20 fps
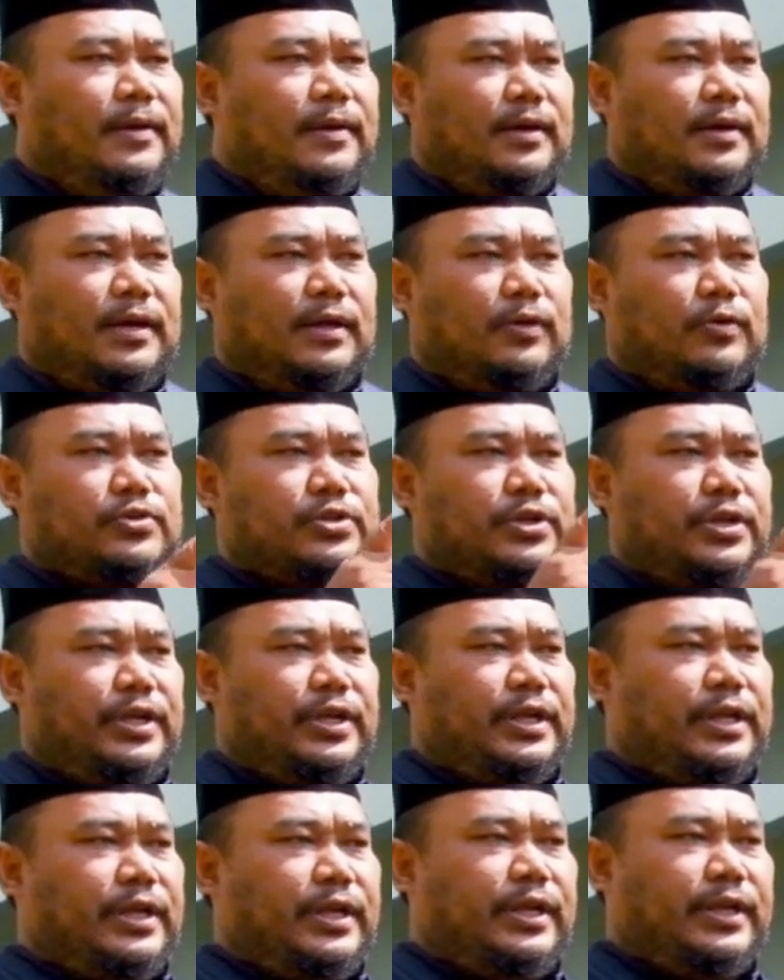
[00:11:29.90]
Kalau
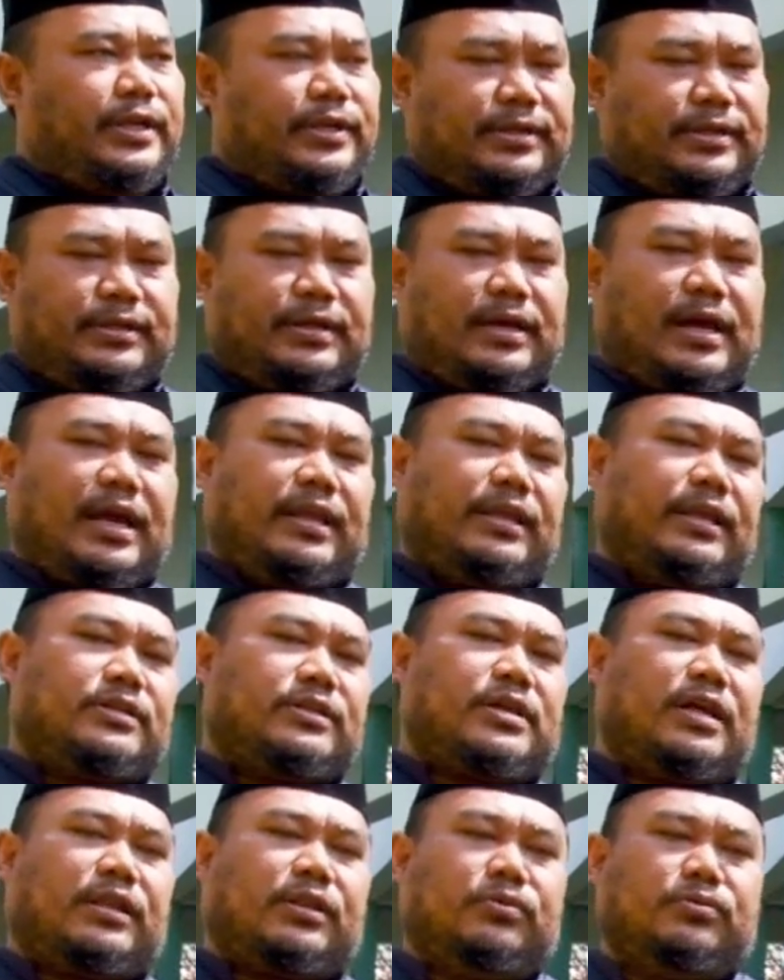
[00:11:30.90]
sendiri hanya
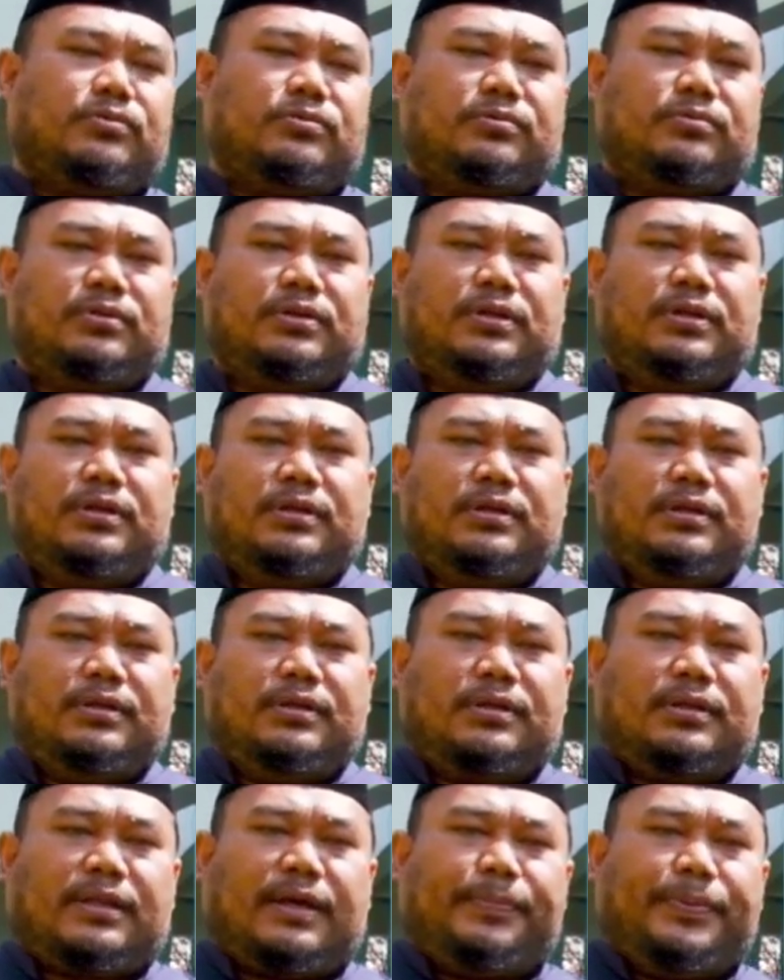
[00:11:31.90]
satu.
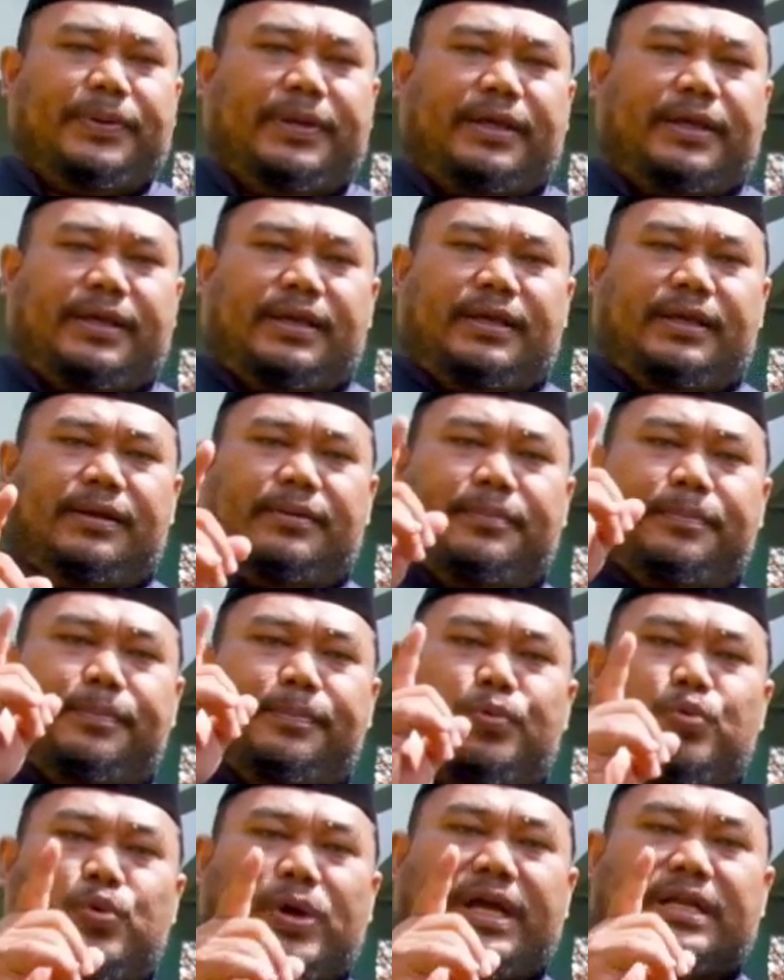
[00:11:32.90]
Tapi
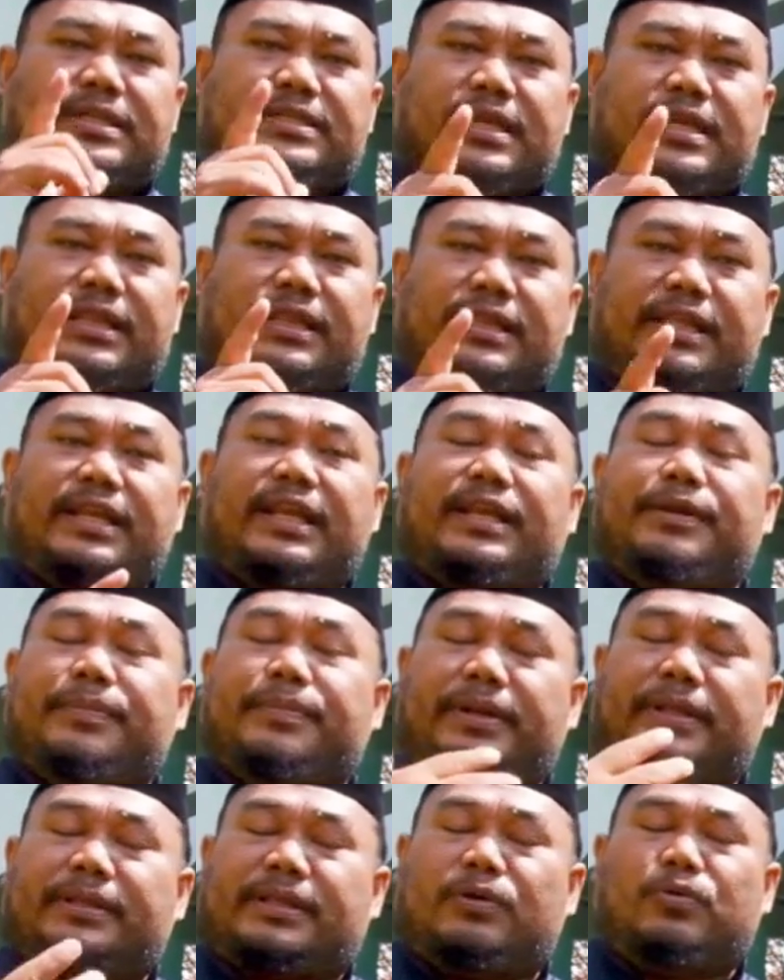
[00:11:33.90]
puasa tidak
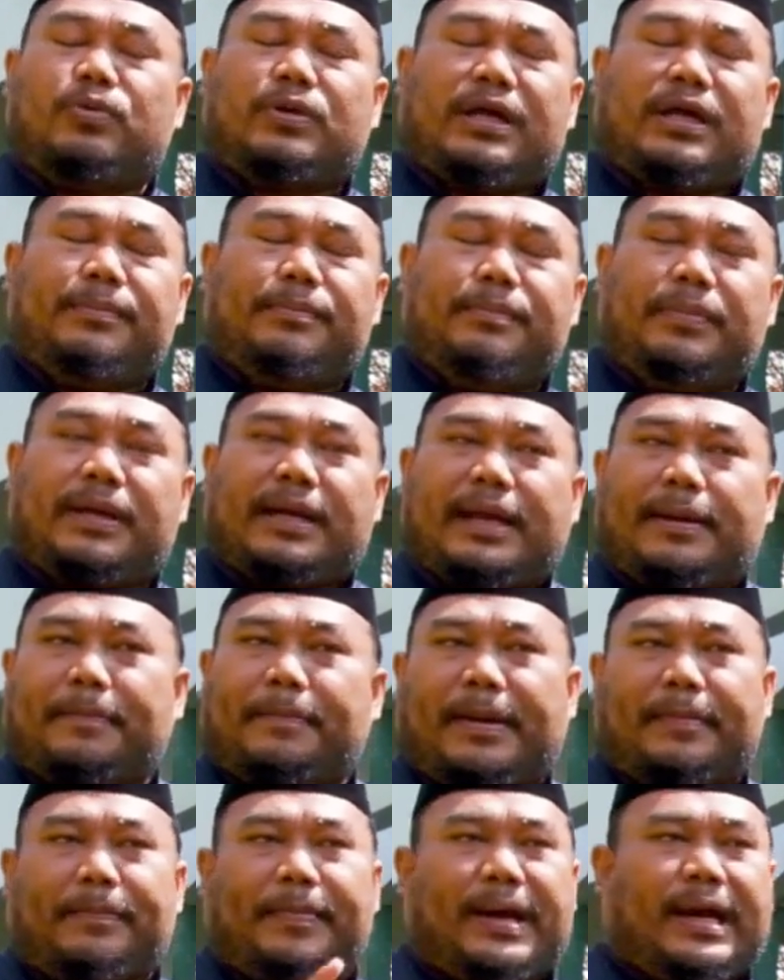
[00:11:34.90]
diberitahukan
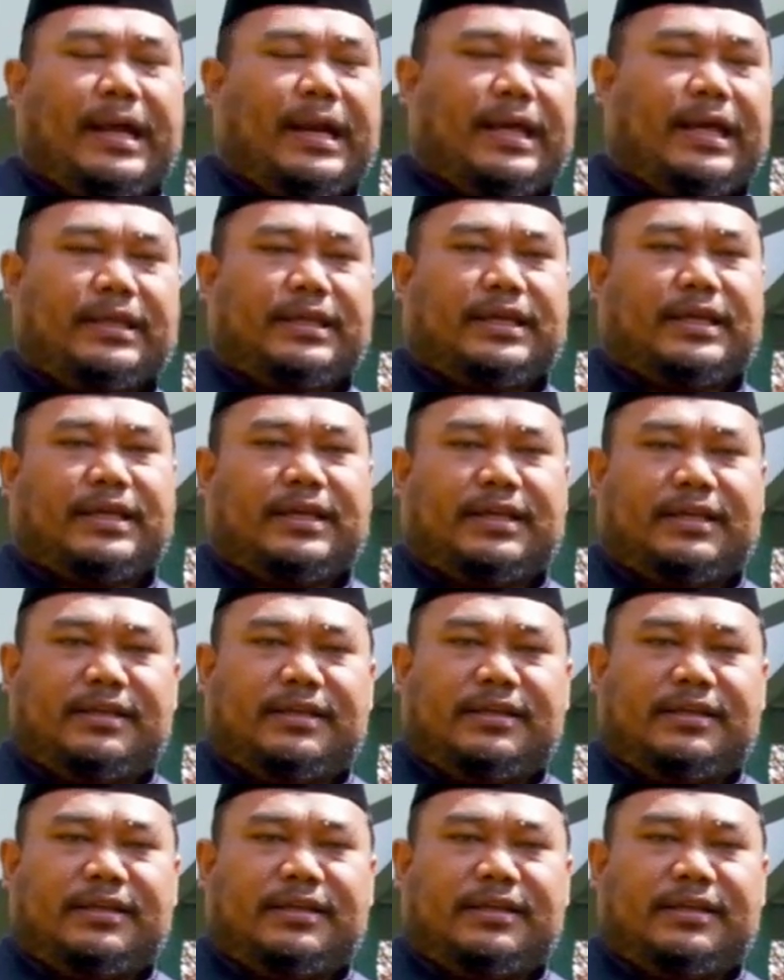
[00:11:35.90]
berapa pahalanya.